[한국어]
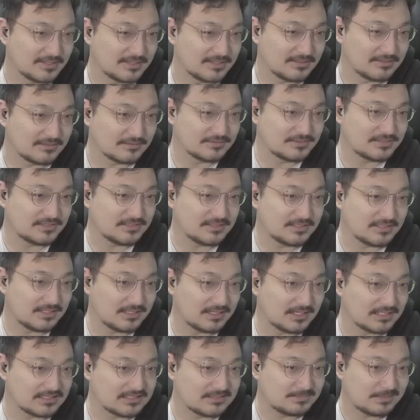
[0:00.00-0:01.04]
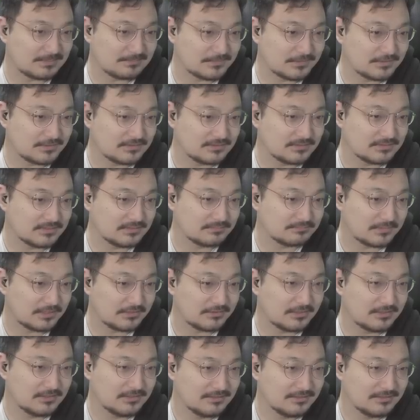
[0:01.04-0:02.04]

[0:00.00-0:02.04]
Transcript: 여친이랑 같이 밥 먹은 만화.